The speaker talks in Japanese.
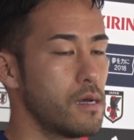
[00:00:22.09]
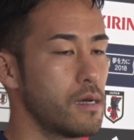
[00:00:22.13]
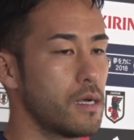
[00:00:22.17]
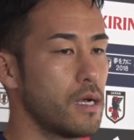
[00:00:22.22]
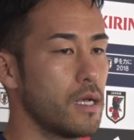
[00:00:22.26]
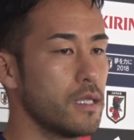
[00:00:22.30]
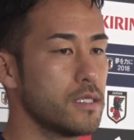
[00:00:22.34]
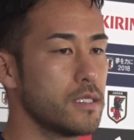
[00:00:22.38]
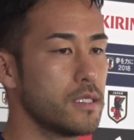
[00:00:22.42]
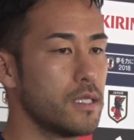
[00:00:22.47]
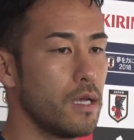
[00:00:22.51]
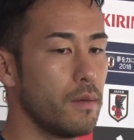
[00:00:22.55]

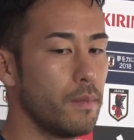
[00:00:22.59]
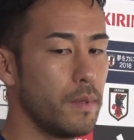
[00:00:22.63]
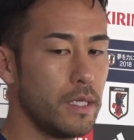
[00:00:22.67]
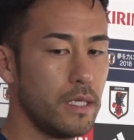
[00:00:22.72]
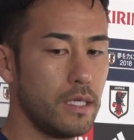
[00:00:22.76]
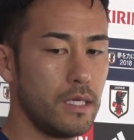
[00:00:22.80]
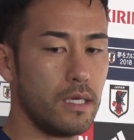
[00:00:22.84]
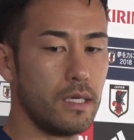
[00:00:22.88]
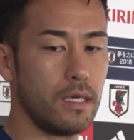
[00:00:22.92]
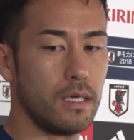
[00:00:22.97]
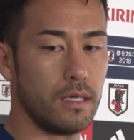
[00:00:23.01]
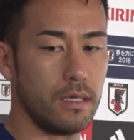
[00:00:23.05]
勝つため
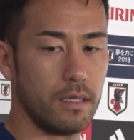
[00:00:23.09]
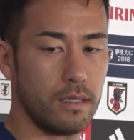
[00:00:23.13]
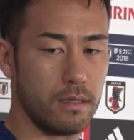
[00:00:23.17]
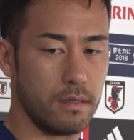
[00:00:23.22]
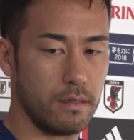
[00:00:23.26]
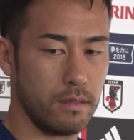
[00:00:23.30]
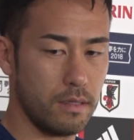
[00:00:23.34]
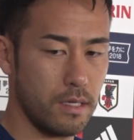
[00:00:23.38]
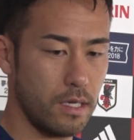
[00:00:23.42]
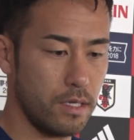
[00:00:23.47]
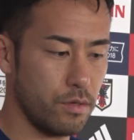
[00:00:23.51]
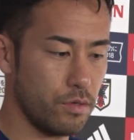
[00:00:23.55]
に
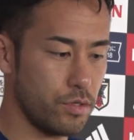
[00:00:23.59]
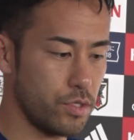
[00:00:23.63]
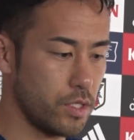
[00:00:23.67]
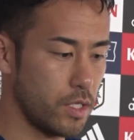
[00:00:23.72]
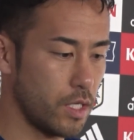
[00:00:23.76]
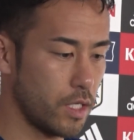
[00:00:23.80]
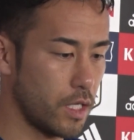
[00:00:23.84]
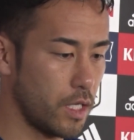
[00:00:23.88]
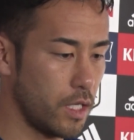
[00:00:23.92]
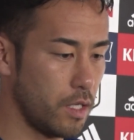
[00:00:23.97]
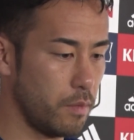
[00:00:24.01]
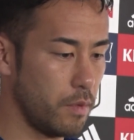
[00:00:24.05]
何をし
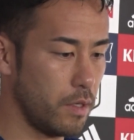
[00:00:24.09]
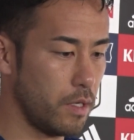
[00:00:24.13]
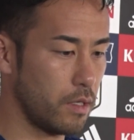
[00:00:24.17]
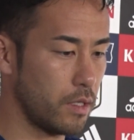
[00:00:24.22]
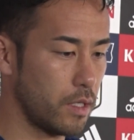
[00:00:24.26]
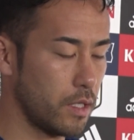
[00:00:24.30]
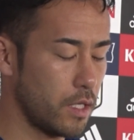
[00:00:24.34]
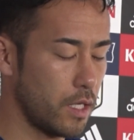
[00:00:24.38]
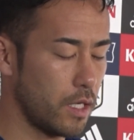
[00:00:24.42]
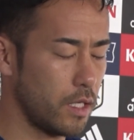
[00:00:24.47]
なければ